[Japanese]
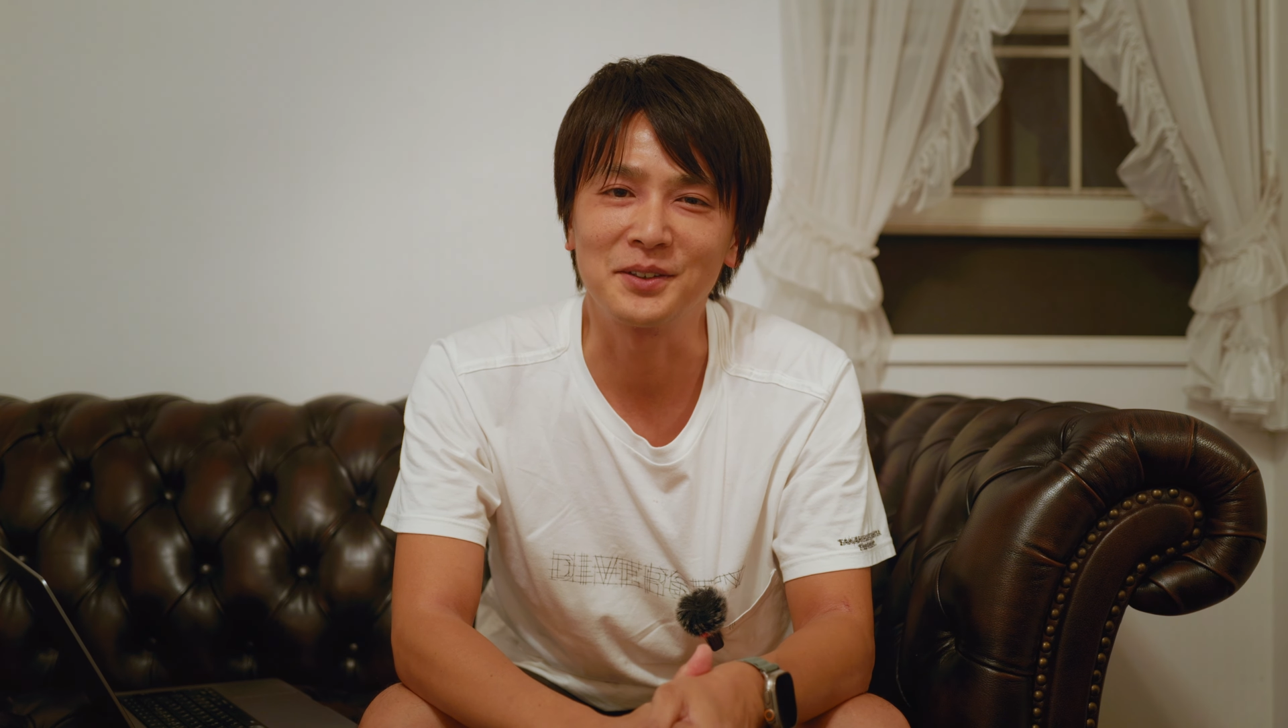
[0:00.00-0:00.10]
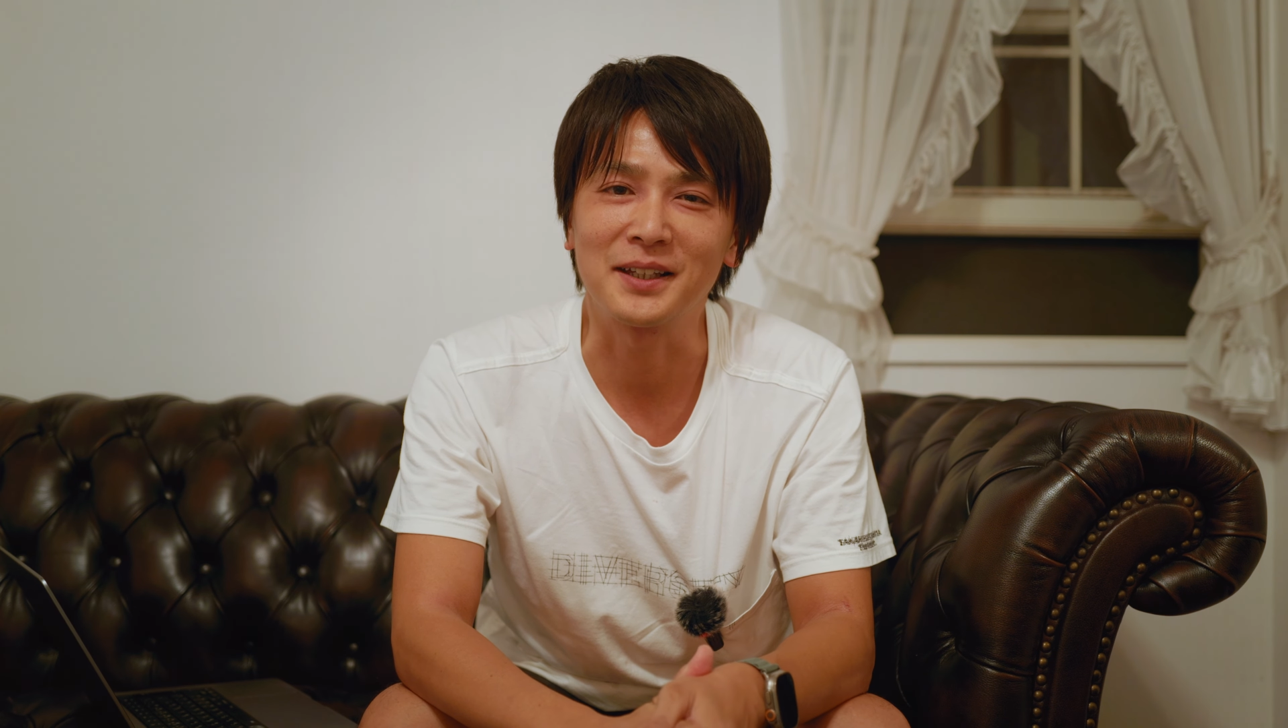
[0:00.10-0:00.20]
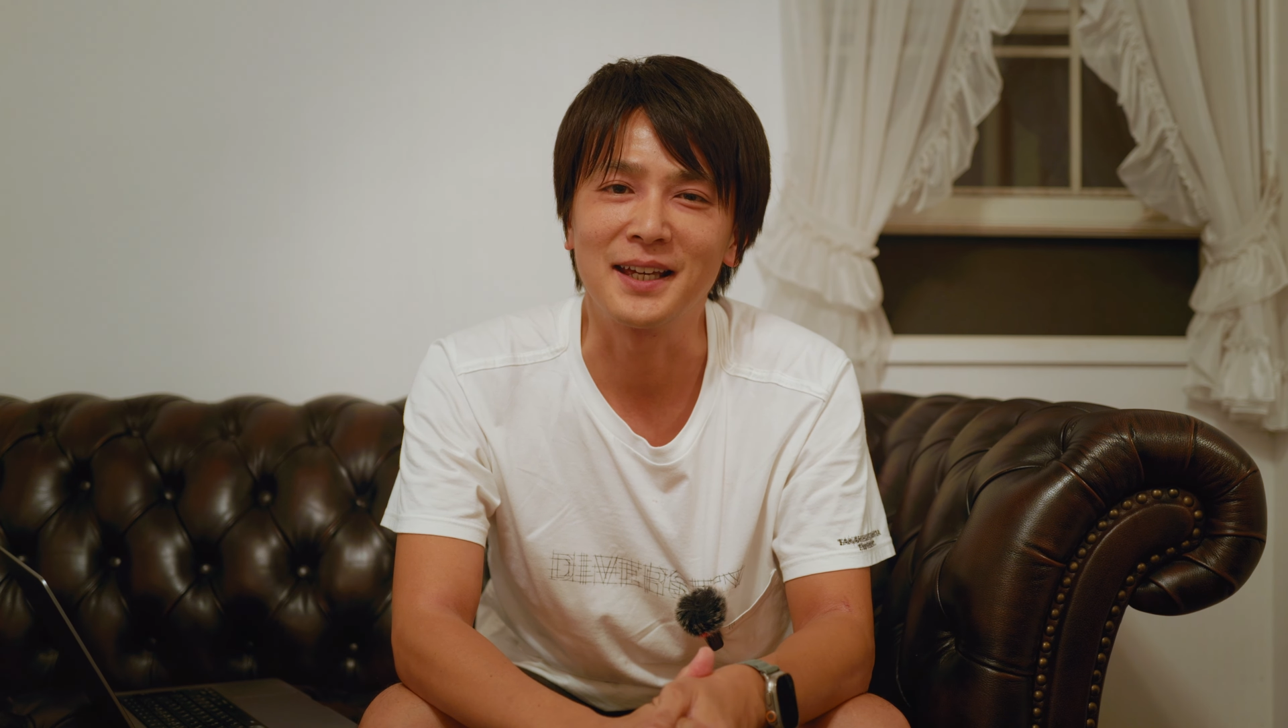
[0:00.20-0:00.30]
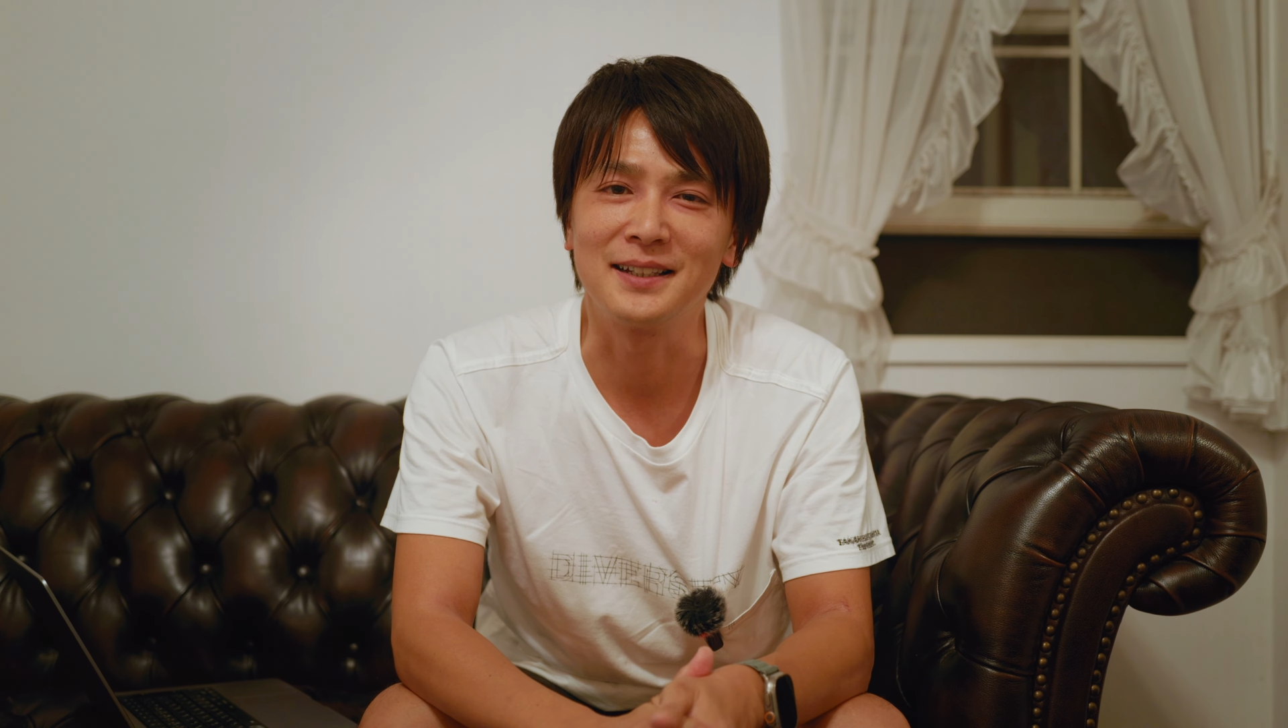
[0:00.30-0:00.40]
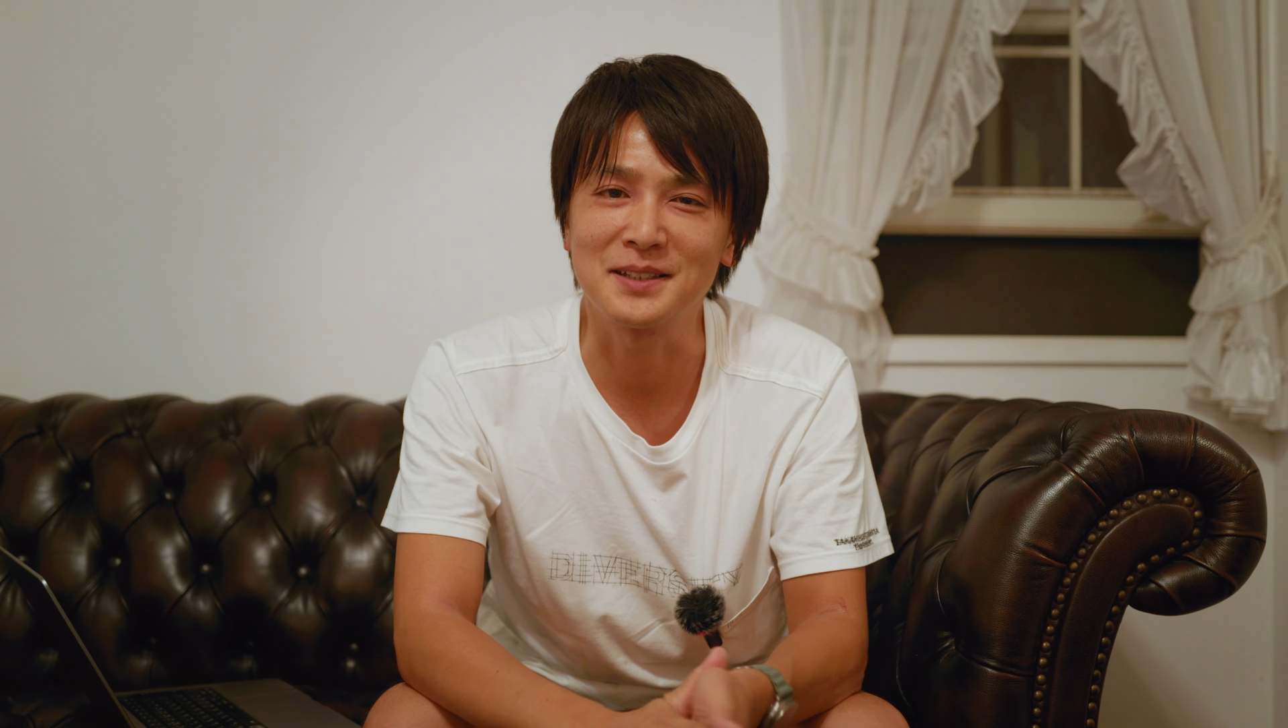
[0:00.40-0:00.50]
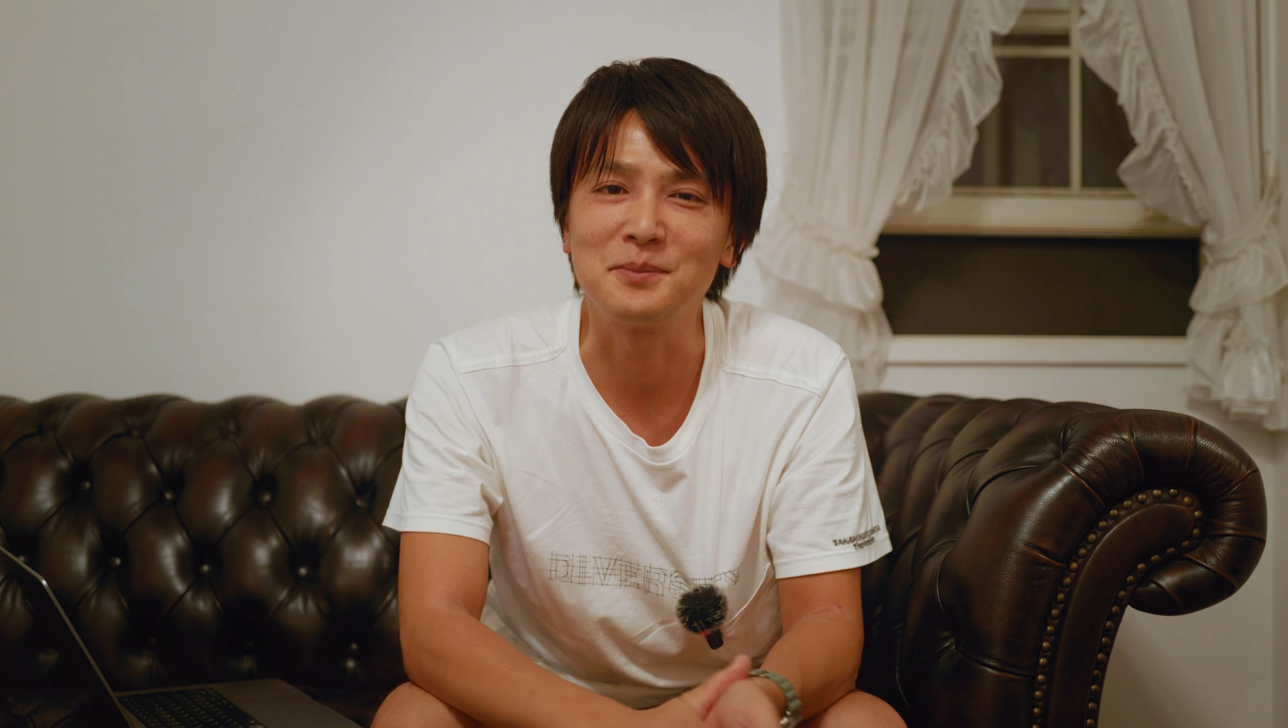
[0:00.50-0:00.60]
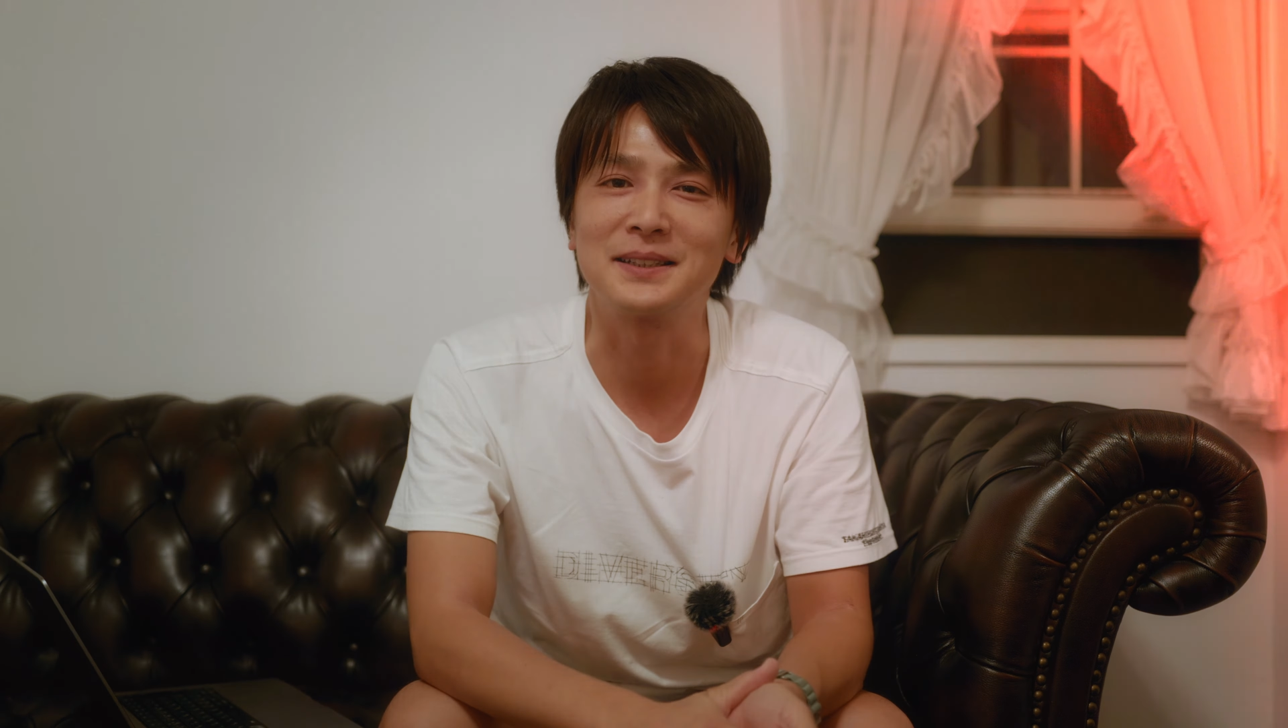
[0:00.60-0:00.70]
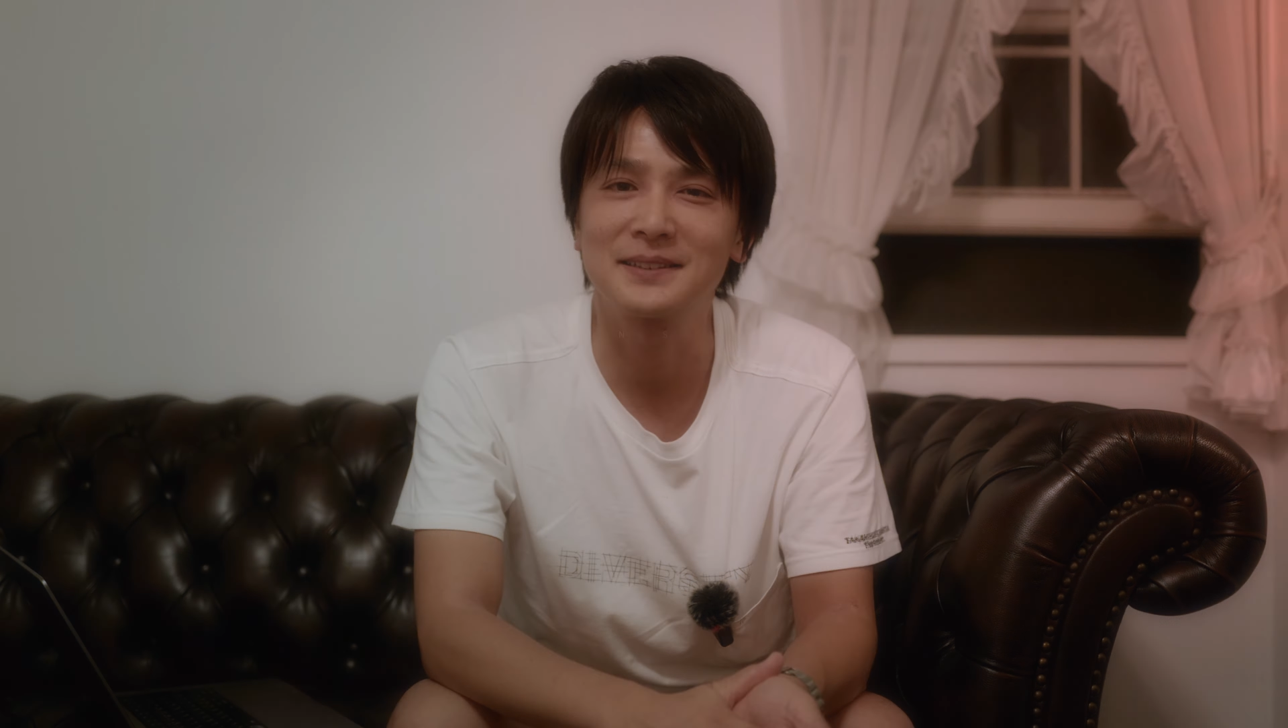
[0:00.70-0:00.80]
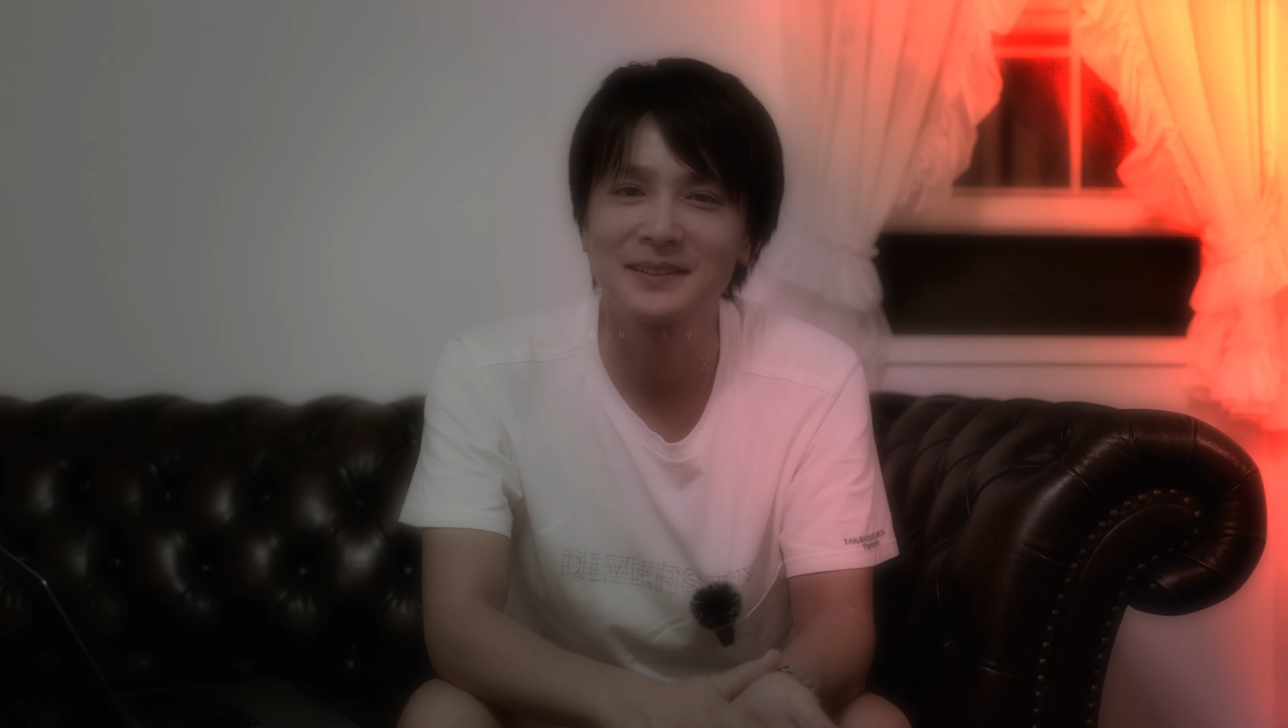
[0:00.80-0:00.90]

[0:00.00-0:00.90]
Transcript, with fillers: 届けしていま